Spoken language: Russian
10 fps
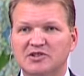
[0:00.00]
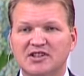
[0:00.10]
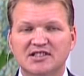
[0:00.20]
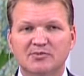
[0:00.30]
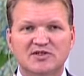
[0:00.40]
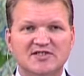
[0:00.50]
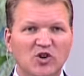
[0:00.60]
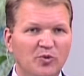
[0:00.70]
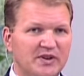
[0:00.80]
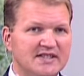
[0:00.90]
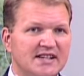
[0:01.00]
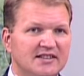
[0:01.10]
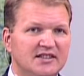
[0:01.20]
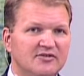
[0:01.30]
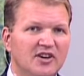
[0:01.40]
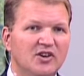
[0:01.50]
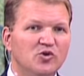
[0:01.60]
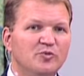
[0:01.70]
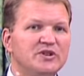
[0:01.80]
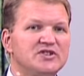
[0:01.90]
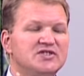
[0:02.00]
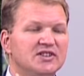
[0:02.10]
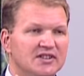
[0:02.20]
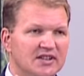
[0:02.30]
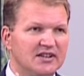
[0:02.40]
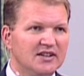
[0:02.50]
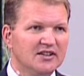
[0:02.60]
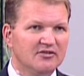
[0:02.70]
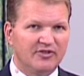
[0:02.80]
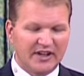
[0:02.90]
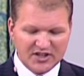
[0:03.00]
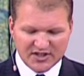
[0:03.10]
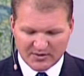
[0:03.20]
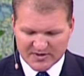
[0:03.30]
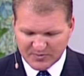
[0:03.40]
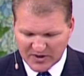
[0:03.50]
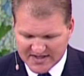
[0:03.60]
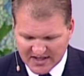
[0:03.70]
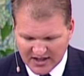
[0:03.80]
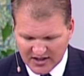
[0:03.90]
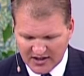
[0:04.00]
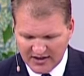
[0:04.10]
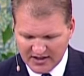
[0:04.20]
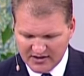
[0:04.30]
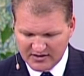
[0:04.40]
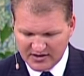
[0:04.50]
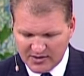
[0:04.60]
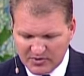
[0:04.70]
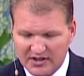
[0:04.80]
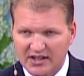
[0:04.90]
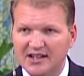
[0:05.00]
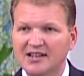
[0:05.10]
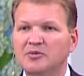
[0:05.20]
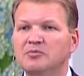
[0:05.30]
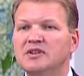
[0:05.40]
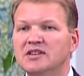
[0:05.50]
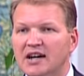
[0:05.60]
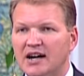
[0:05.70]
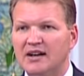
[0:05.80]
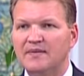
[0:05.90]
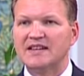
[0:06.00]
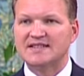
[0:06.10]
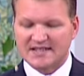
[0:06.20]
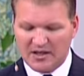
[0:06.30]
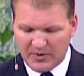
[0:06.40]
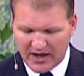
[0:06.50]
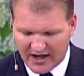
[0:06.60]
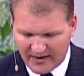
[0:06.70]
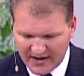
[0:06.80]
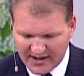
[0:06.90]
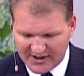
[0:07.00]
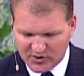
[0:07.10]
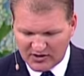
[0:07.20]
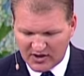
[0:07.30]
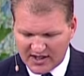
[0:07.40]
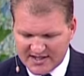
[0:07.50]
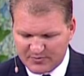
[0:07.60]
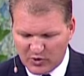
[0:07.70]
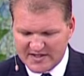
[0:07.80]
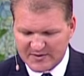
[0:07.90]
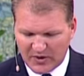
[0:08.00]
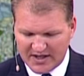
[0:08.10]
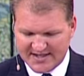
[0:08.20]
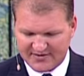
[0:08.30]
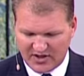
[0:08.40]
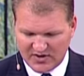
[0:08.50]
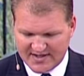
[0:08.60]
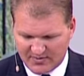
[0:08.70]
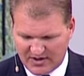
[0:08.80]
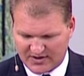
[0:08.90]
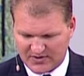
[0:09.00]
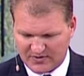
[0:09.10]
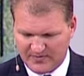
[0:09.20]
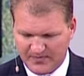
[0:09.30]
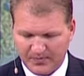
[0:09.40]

мы должны быть сто процентов убеждены в личном спасении именно меня, себя, которого Господь спас своей смертью.